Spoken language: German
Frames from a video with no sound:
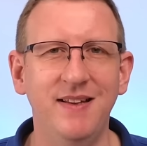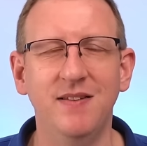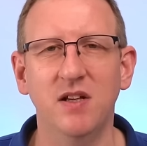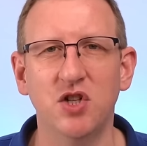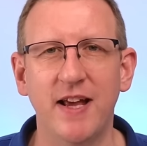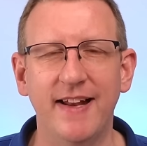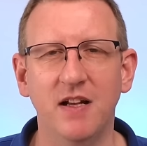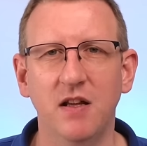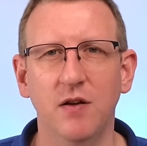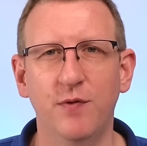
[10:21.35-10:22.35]
ist
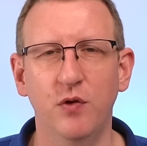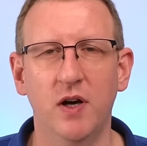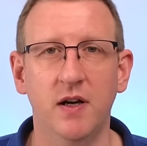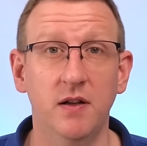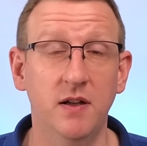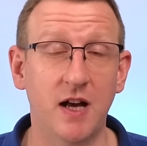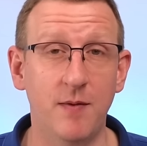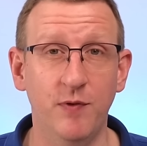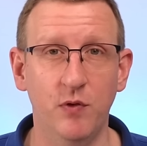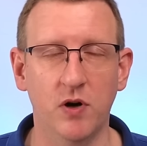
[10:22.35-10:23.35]
schädlich für die
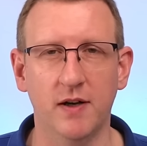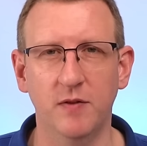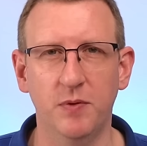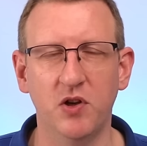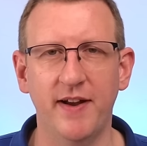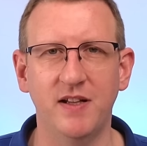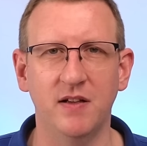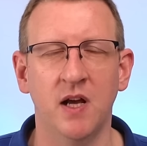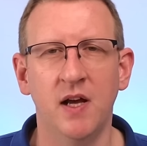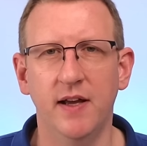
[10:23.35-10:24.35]
Darmflora. Das
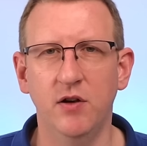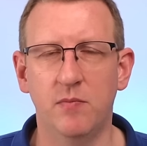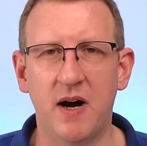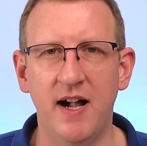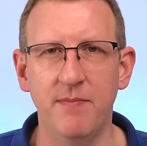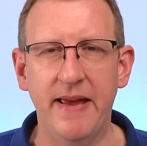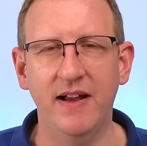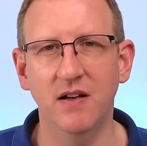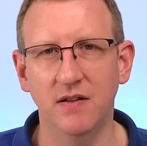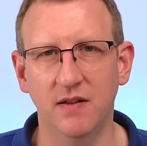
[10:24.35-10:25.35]
bedeutet, in normalen
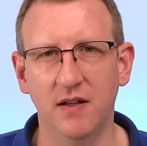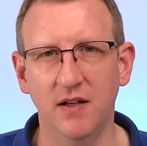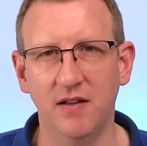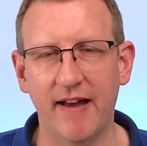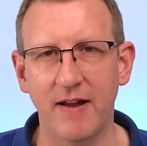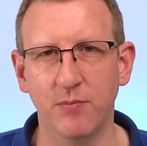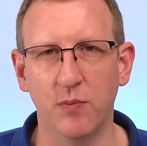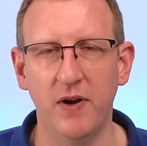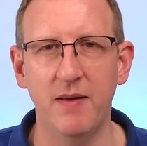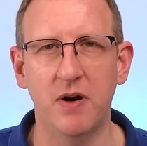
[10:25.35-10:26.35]
Mengen sicherlich kein
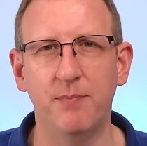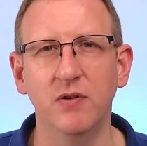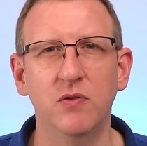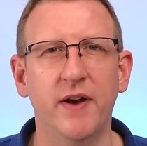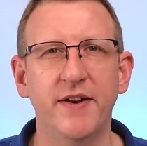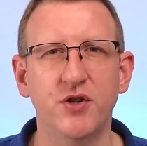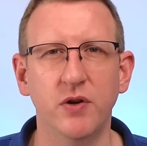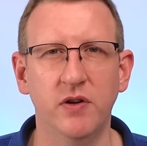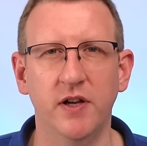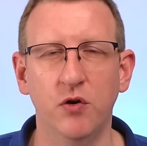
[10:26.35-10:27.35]
Problem, ab und zu ein
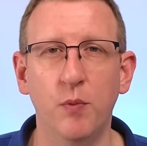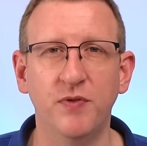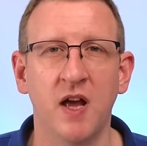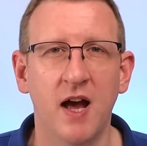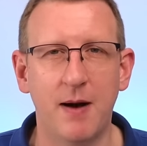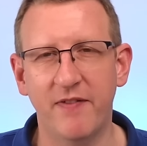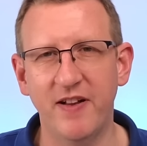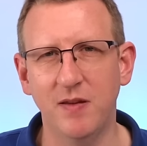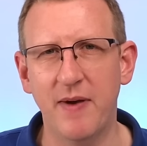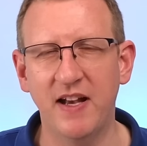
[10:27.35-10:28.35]
Stückchen Obst. Aber
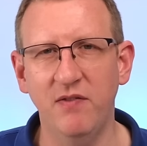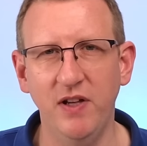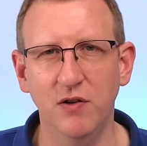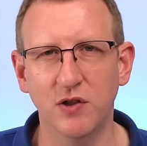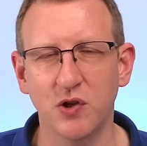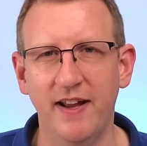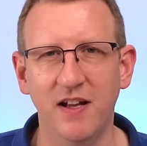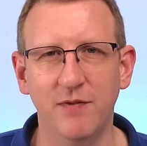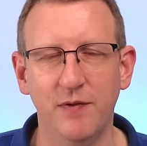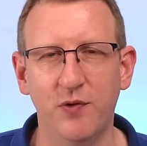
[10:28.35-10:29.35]
wenn Sie meine Videos schon
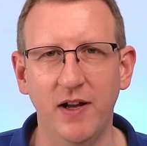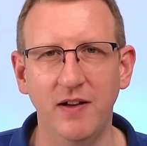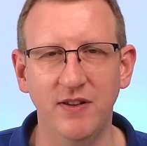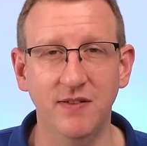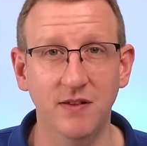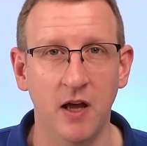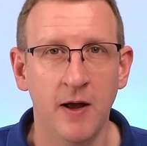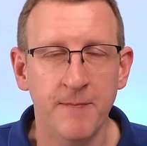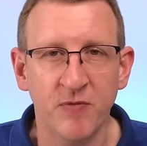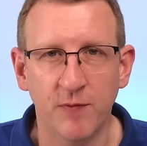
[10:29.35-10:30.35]
länger verfolgen, wissen Sie,
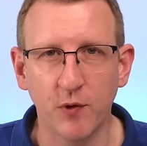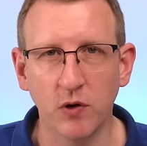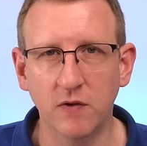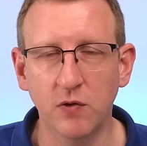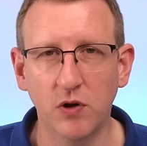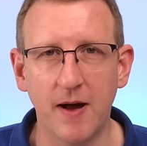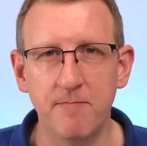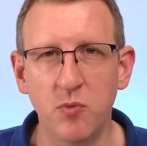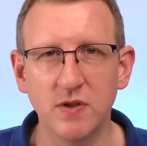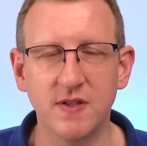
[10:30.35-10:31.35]

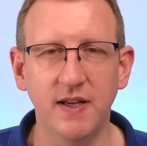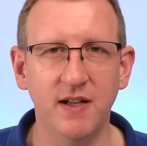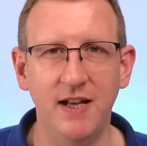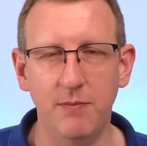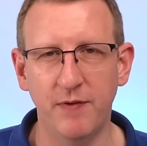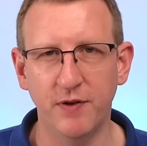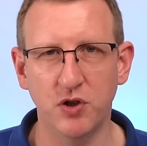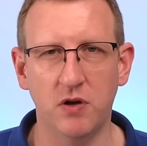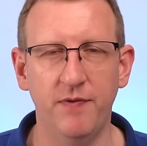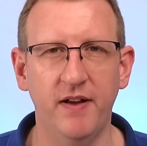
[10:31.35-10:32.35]
Fruchtzucker muss in der Leber
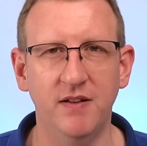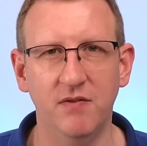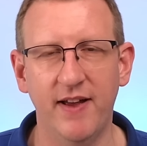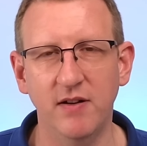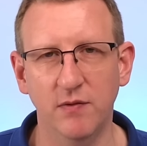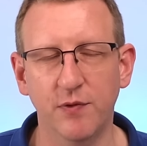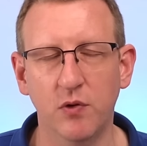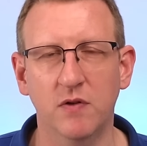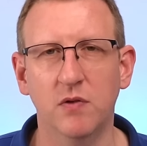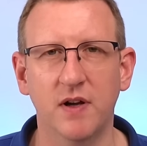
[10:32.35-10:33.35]
verstoffwechselt werden und
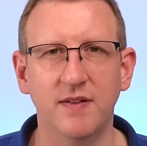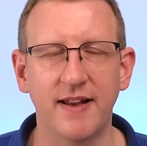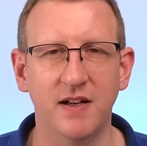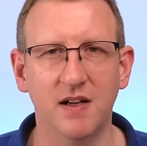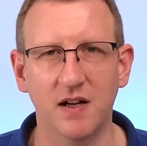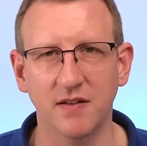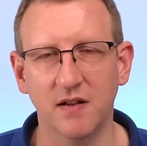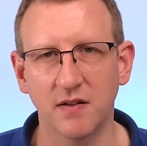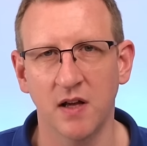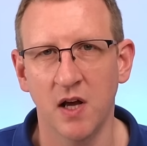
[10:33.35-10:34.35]
Fruchtzucker ist einer der
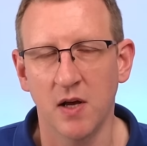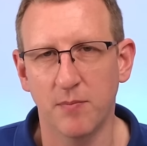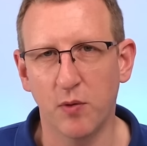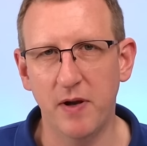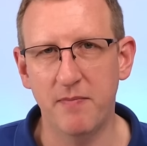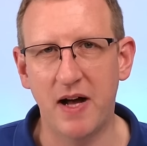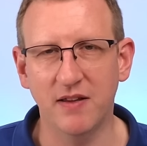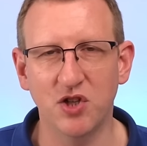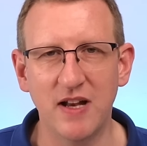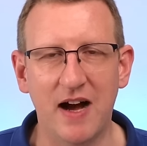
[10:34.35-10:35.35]
ganz, ganz
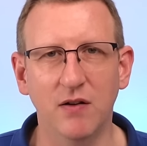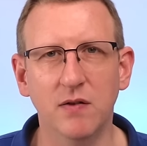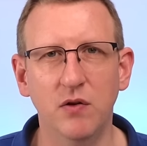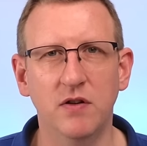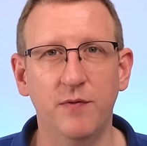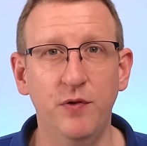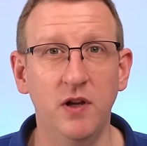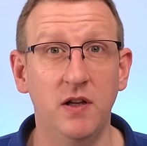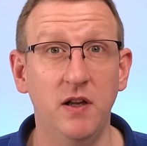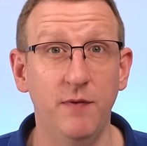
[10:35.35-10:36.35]
problematischen Auslöser
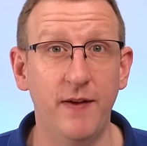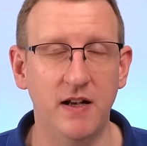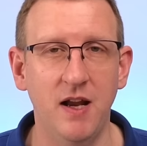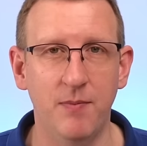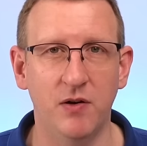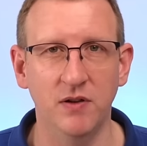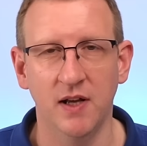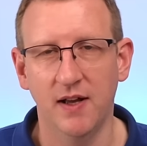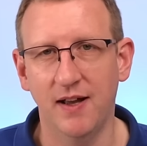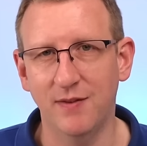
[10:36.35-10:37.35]
für die Fettleber.
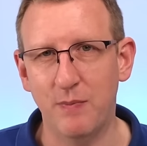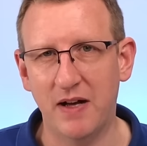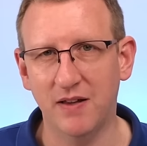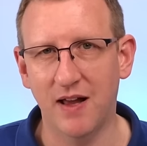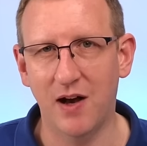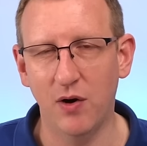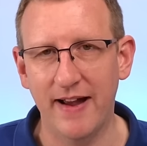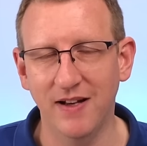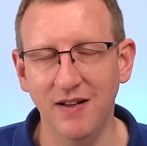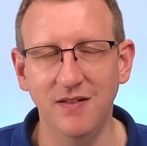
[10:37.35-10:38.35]
Und es macht auch
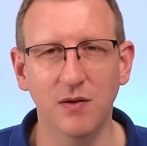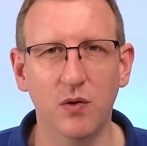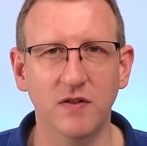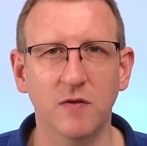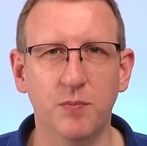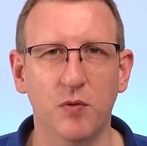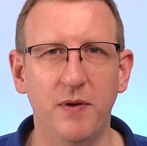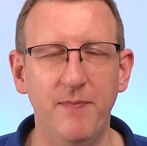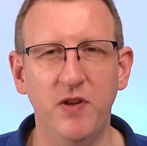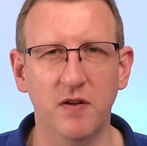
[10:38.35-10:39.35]
ein riesengroßes
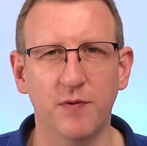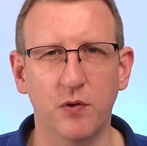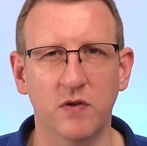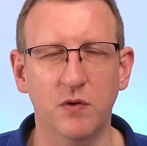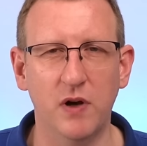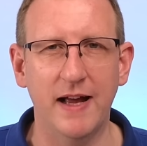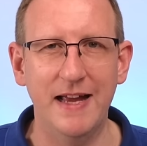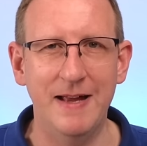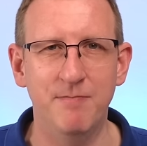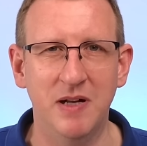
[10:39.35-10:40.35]
Problem dieser Fruchtzucker
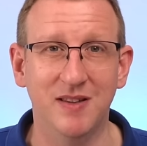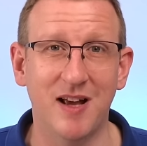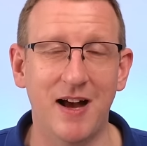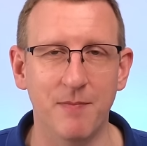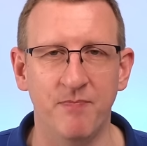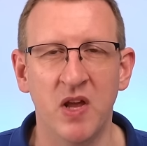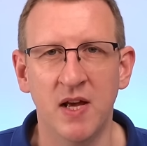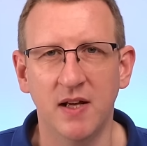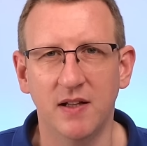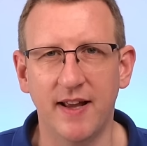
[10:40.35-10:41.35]
im Darm.
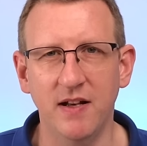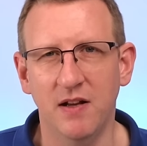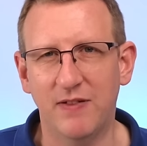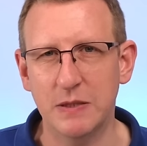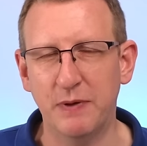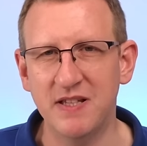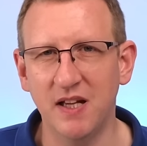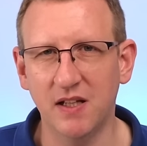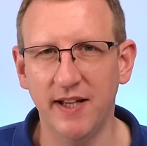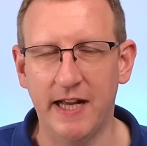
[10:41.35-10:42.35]
Denn was
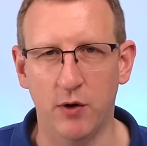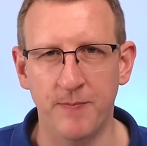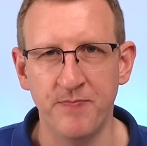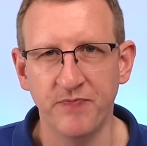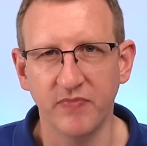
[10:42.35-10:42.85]
passiert genau?